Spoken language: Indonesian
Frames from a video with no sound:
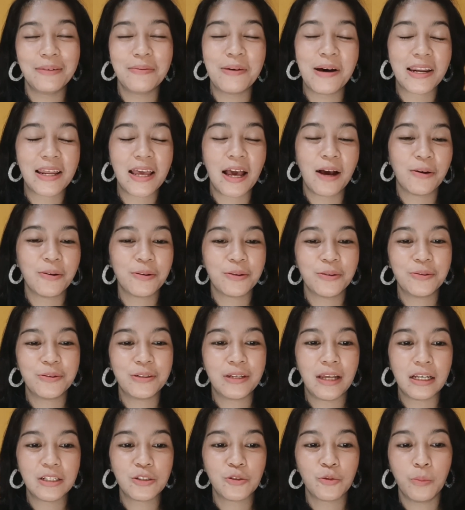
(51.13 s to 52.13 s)
di lemari aku
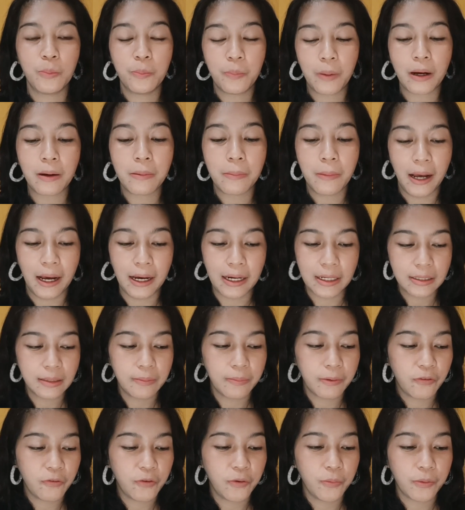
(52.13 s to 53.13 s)
tuh udah sumpek
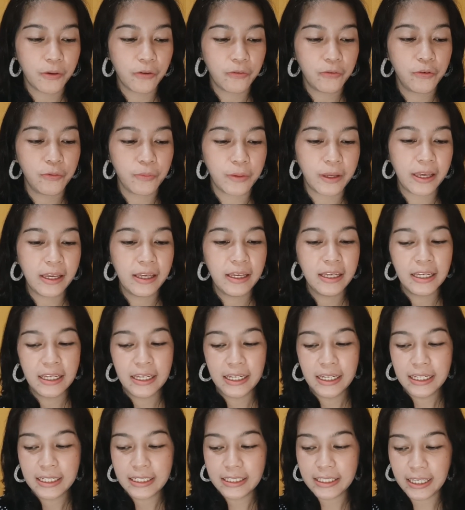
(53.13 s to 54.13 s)
banget perfume perfumenya
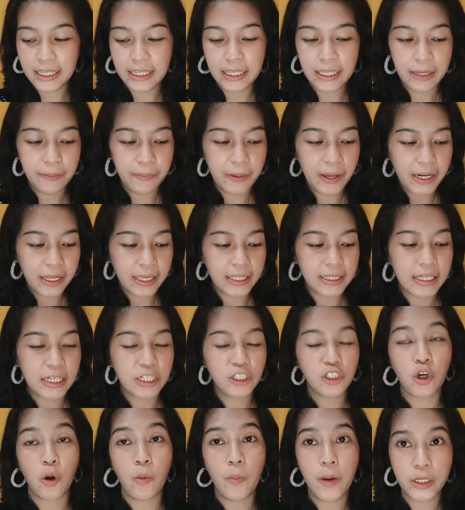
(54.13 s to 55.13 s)
Jadi mari
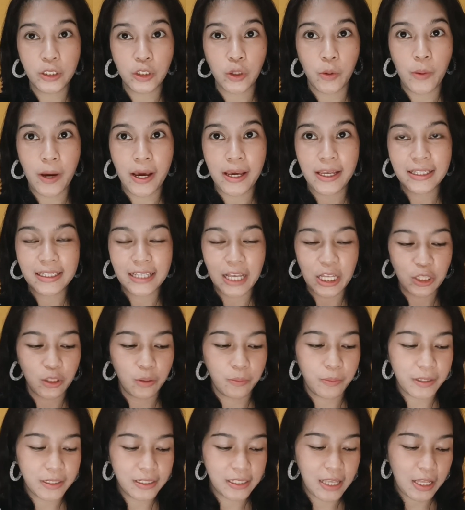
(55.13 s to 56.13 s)
kita coba-cobain
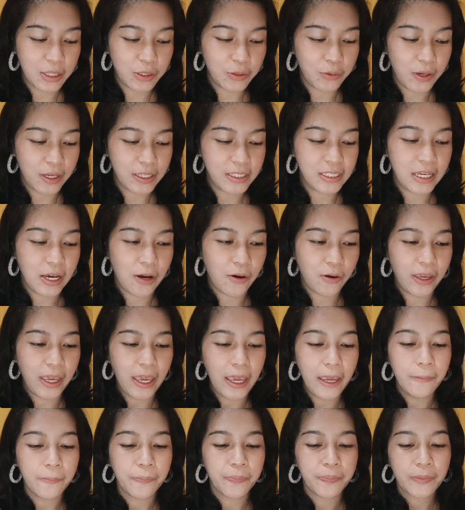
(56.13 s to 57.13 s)
satu persatu aja, oke?
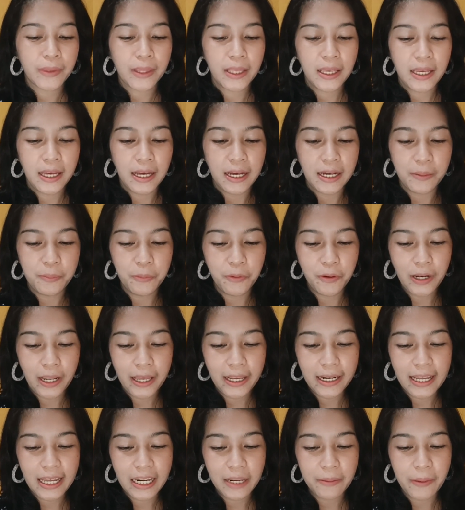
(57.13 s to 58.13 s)
Okay?
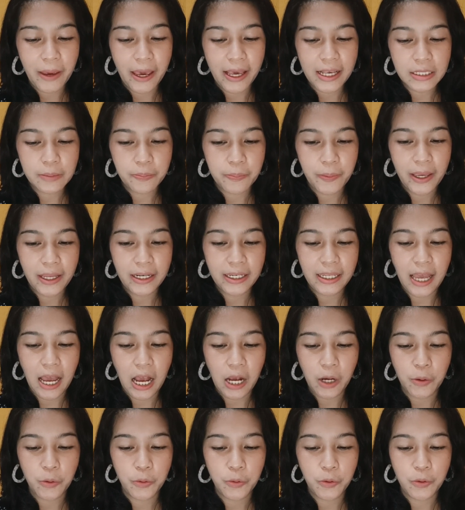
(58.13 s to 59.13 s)
Mulai dari BSP nih
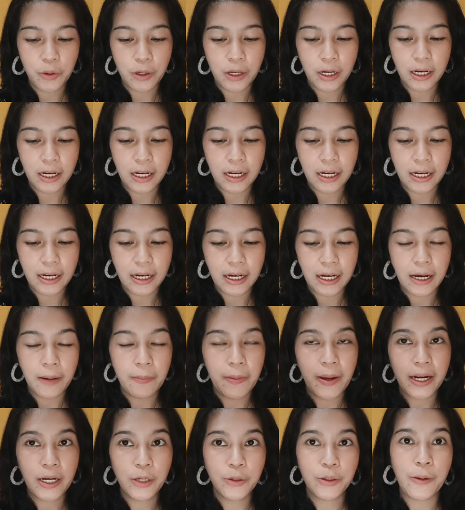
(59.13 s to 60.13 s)
aku uh,
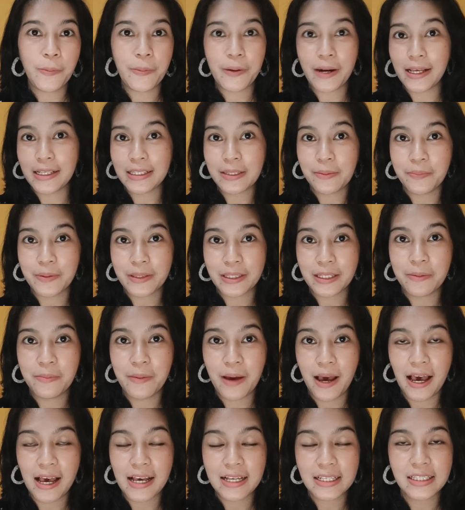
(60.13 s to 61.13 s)
kemarin udah pernah sempat
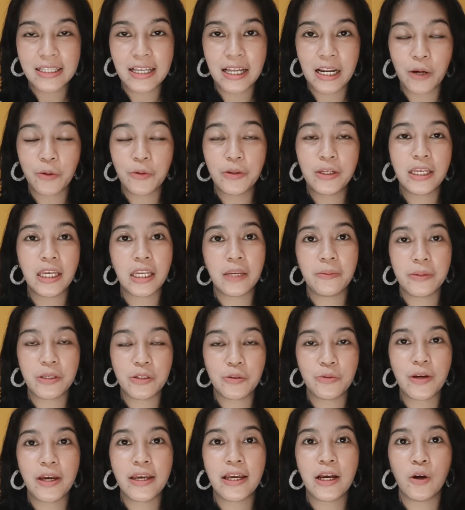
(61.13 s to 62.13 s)
ngebahas dan aku
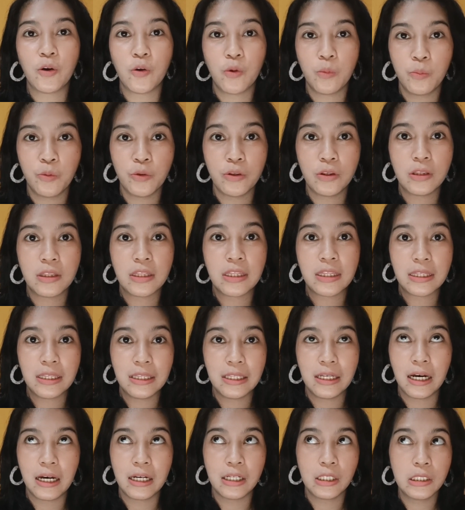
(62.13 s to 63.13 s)
dikirimin juga yang Ubud
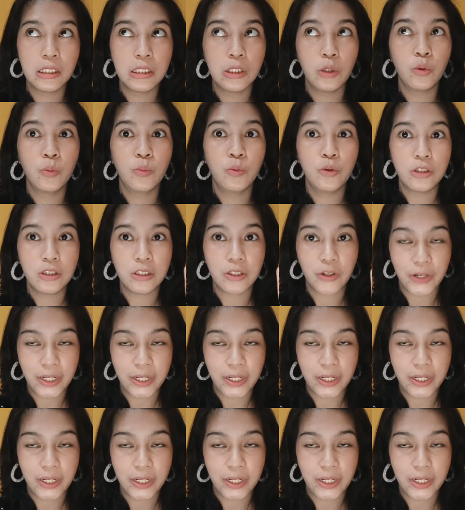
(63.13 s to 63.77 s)
uh, The Ubud